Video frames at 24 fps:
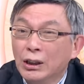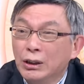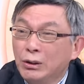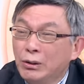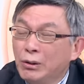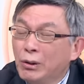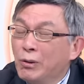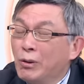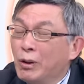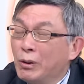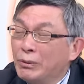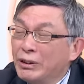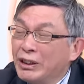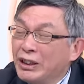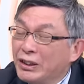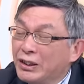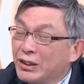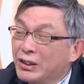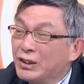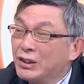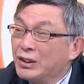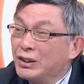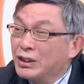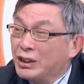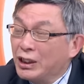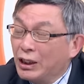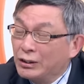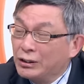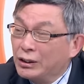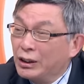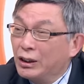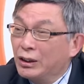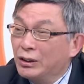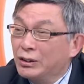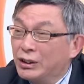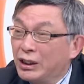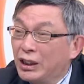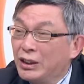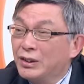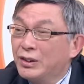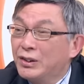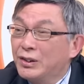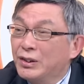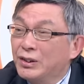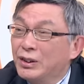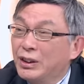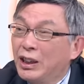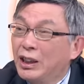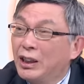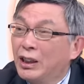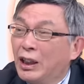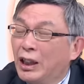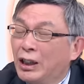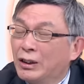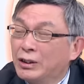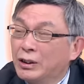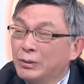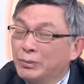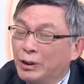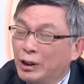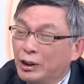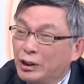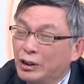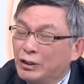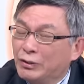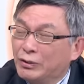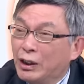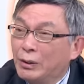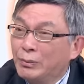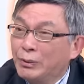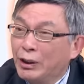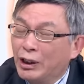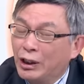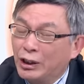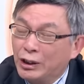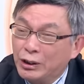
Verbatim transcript: 因为我们一直是强调电子业啊什么的各方面，